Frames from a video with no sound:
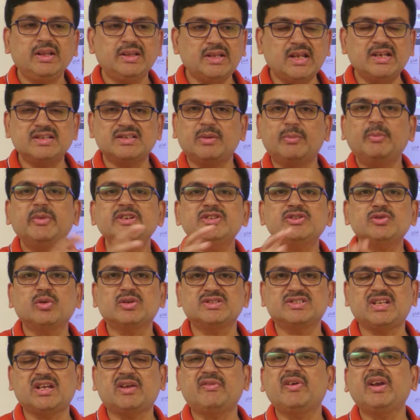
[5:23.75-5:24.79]
దానికి సంబంధించి
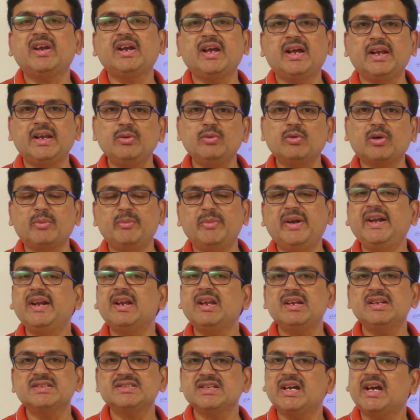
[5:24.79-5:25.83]
ఒక సర్వర్ కానీ ఒక
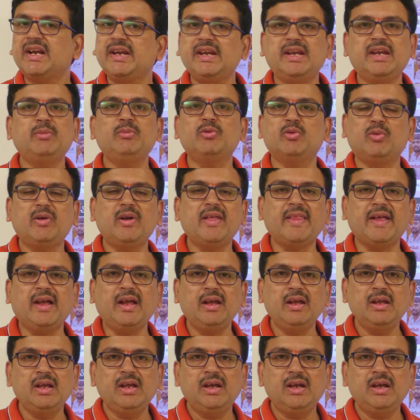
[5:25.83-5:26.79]
మెయింటెనెన్స్ కానీ ఏమి ఉండదా